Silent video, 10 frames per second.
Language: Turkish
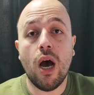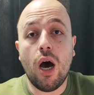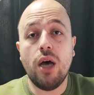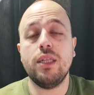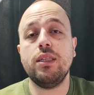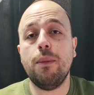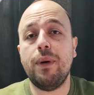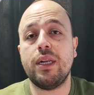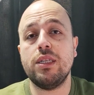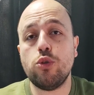anında
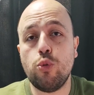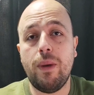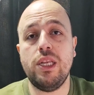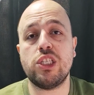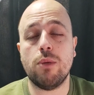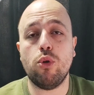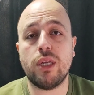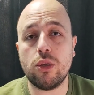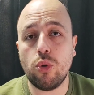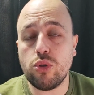paranız şüpheli işlem
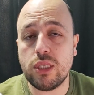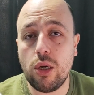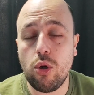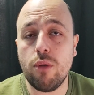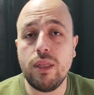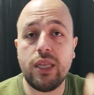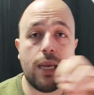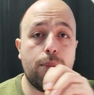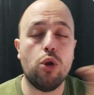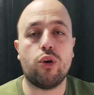olarak gösteriliyor ve
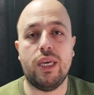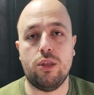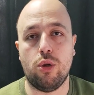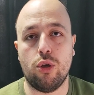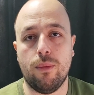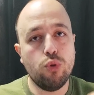direkt bloke ediliyor.